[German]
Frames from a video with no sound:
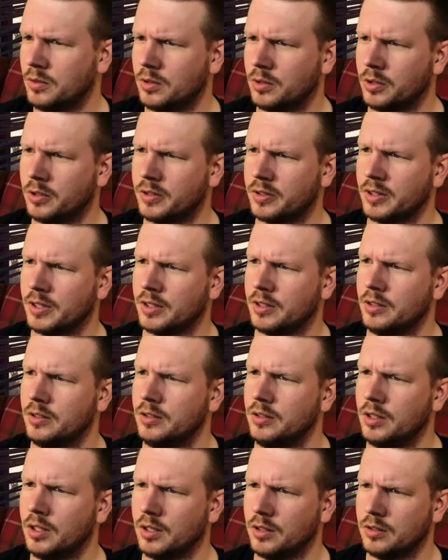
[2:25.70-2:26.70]
Rucksack.
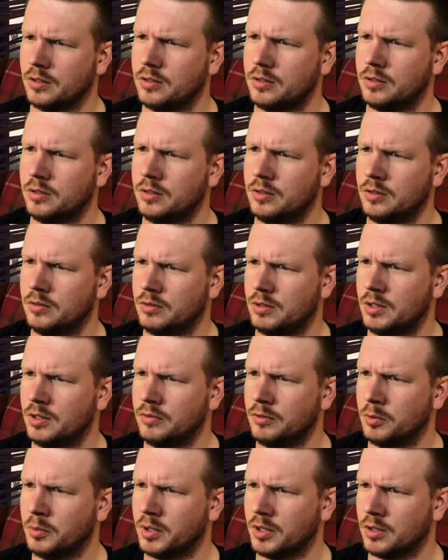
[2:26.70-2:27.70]
Ja, ziehen wir
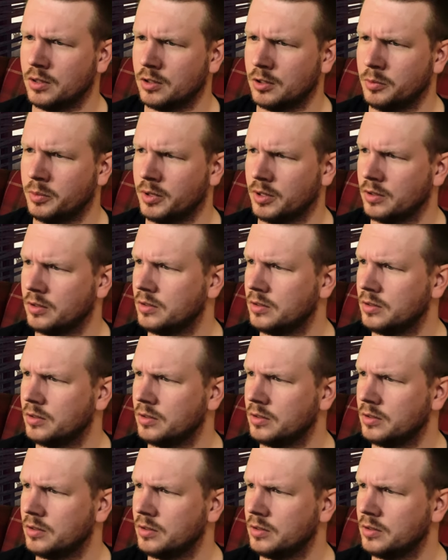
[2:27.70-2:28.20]
mal darüber.